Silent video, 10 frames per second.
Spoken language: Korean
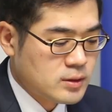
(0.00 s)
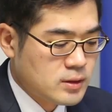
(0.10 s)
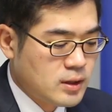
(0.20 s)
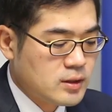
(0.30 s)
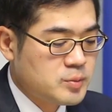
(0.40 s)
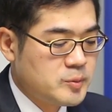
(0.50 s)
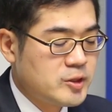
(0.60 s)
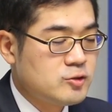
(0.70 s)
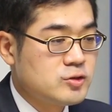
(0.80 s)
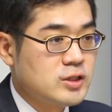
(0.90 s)
특히나 그
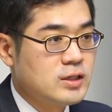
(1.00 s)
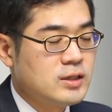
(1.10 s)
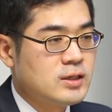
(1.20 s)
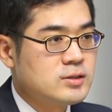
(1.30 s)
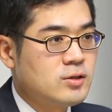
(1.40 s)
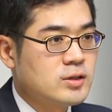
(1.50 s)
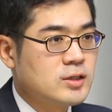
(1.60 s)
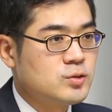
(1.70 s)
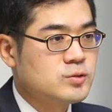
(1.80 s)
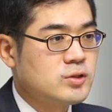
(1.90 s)
비밀 유지에 대해서
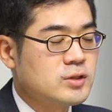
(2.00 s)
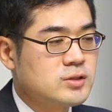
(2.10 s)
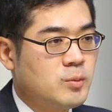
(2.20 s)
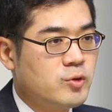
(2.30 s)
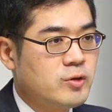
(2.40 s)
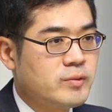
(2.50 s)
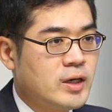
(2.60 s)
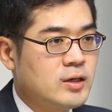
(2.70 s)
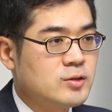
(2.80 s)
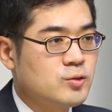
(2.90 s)
계속적인
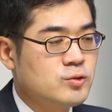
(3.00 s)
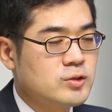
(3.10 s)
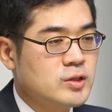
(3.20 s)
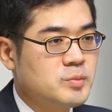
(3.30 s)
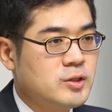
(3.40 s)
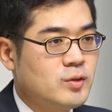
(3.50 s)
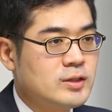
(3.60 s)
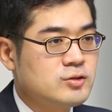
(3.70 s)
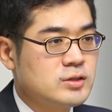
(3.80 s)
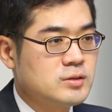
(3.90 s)
점검과 교육이
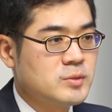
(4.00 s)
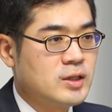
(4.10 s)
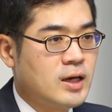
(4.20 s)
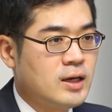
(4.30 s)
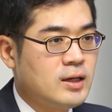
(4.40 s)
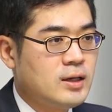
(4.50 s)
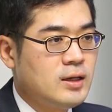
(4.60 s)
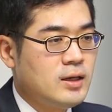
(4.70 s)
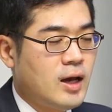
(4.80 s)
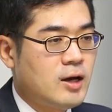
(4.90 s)
필요할 수 있습니다.
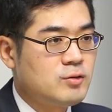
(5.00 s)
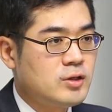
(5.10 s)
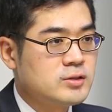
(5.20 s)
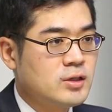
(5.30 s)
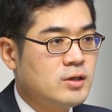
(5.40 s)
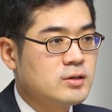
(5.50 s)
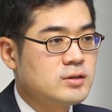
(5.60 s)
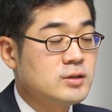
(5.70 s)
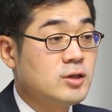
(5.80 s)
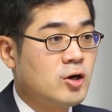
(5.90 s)
아울러서
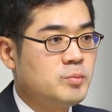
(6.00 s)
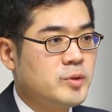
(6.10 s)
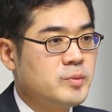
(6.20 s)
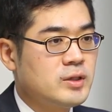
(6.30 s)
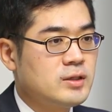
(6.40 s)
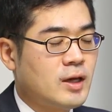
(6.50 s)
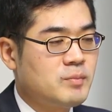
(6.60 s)
그 영업 비밀을